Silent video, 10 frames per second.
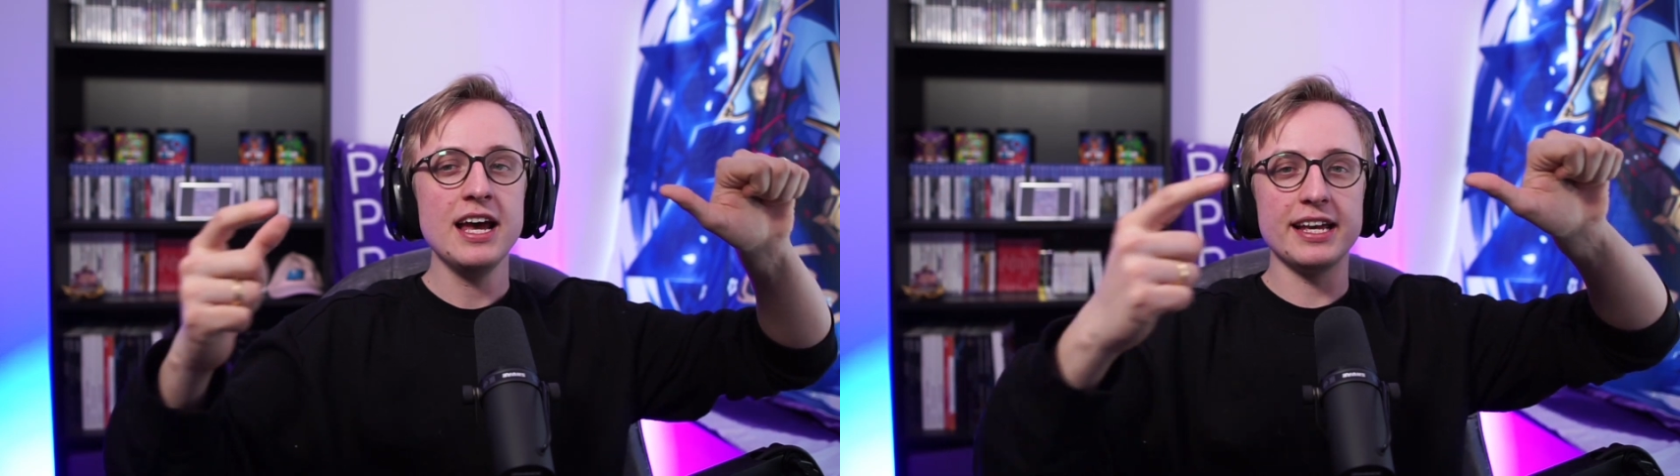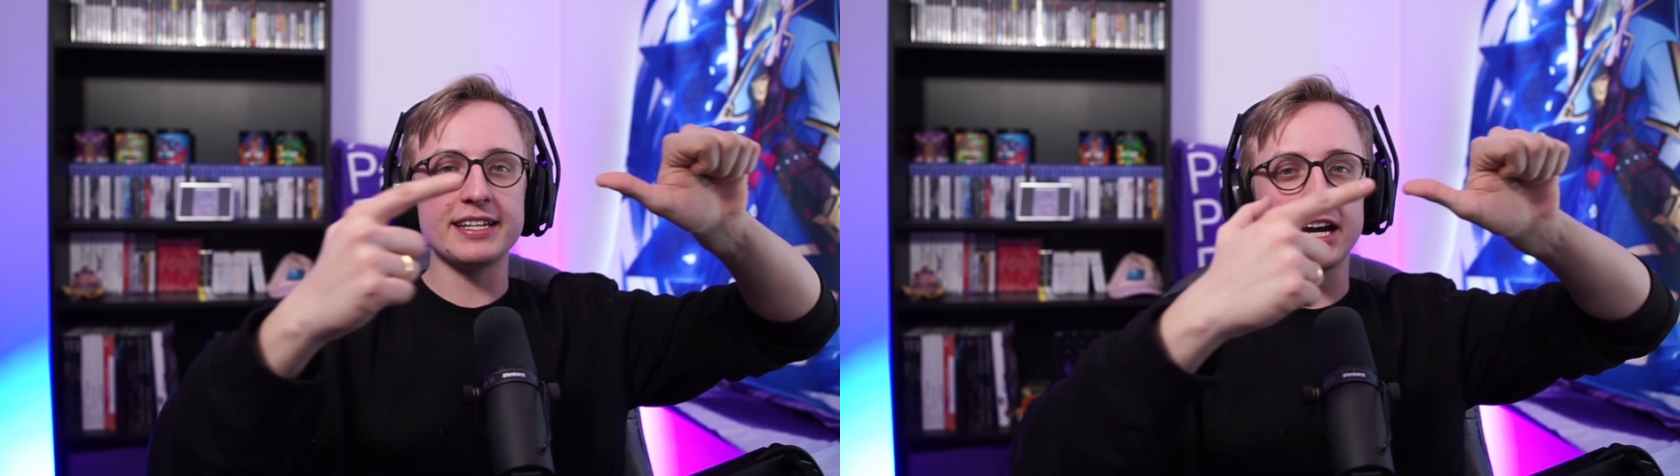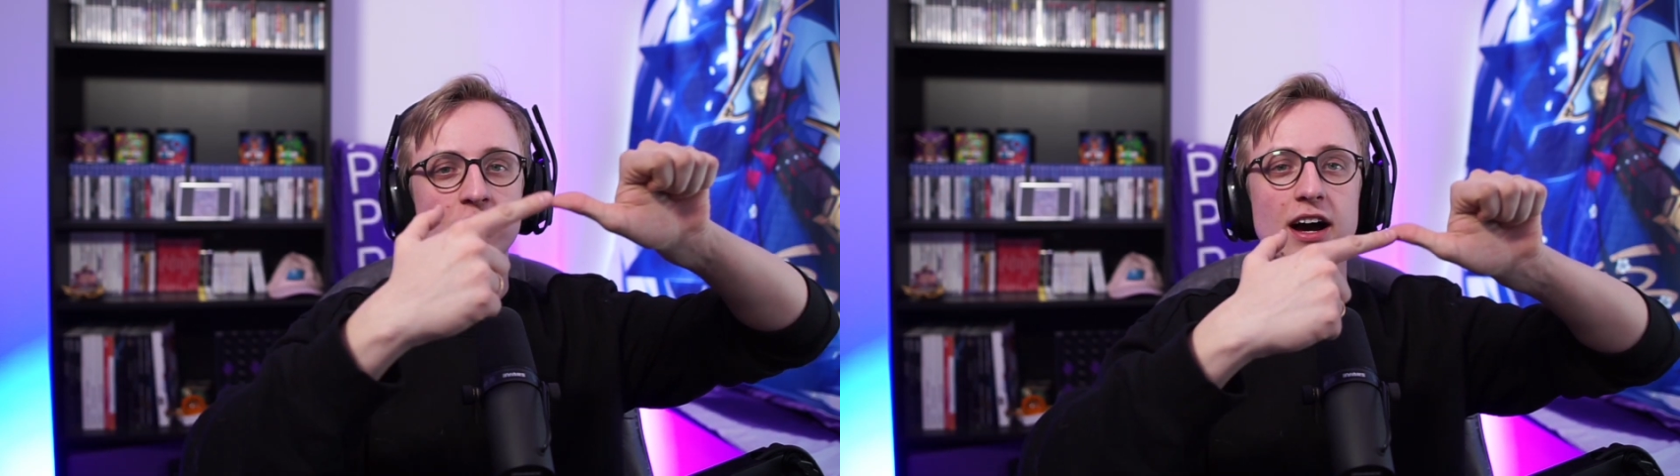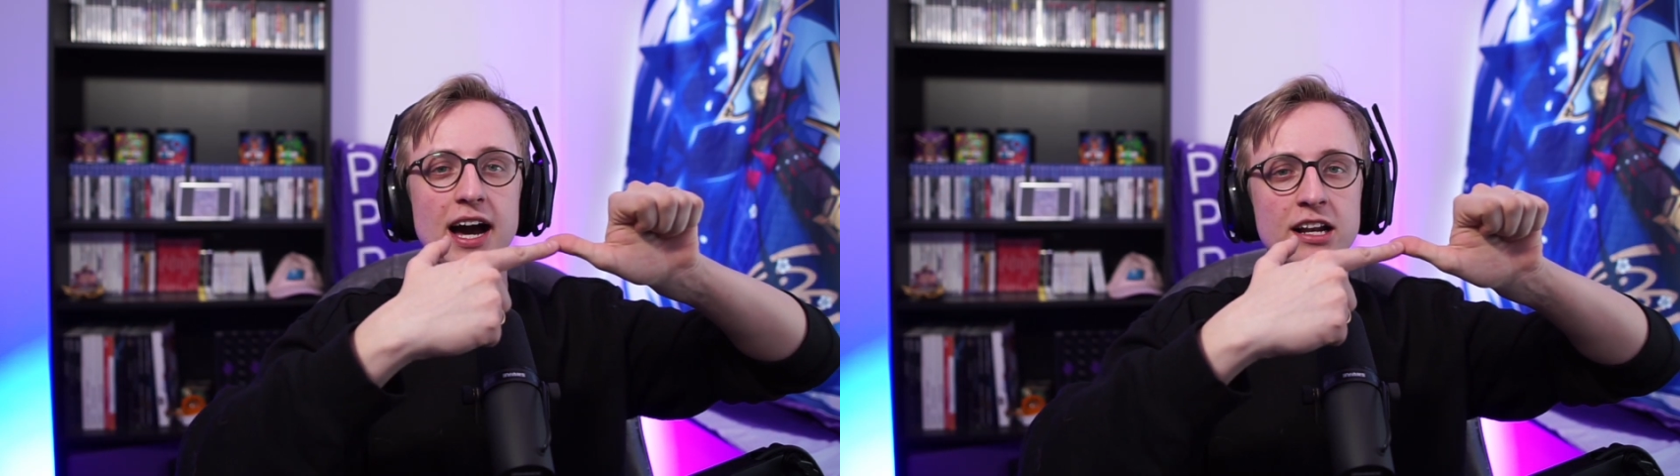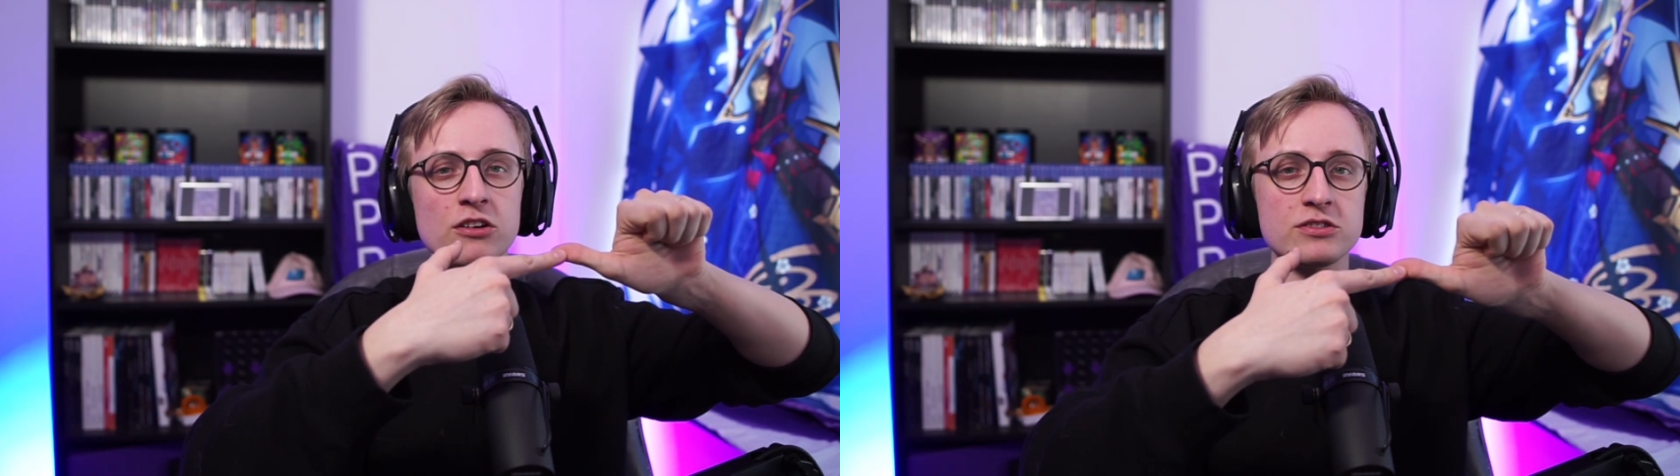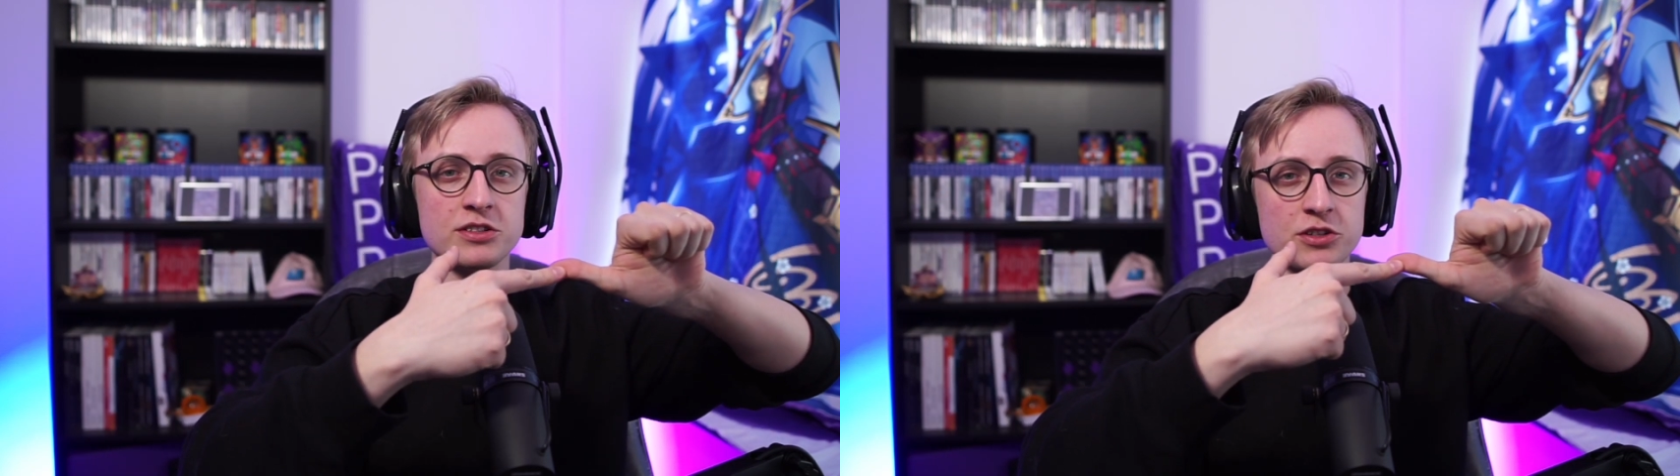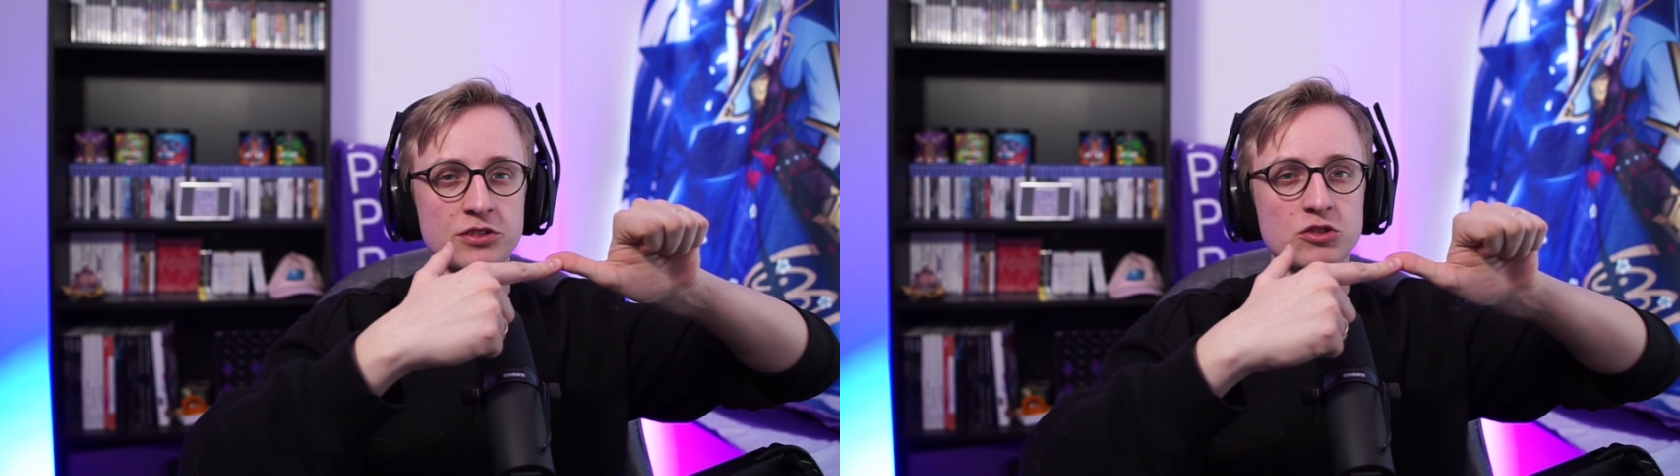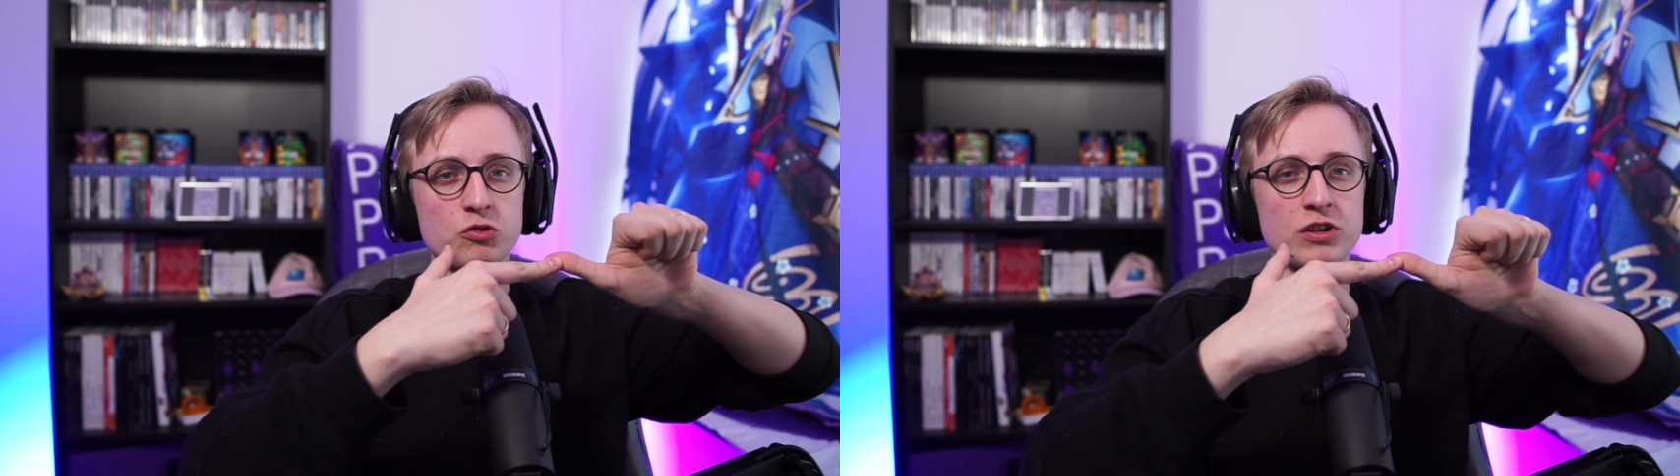Ich kenne noch eine
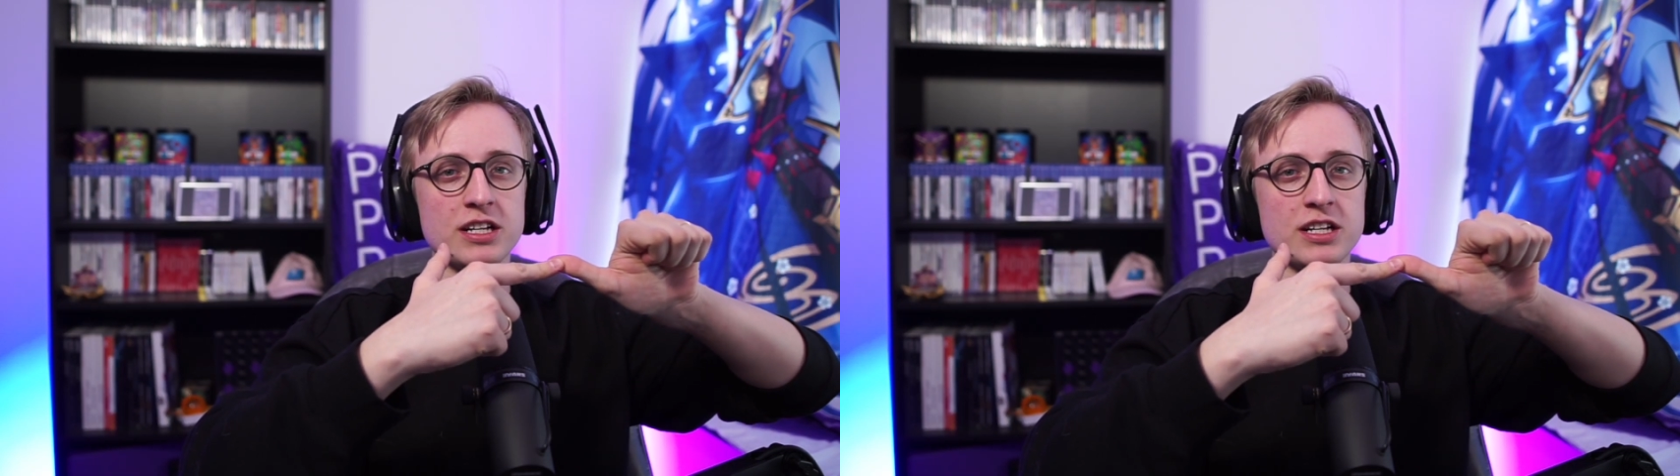luxuriöse Truhe,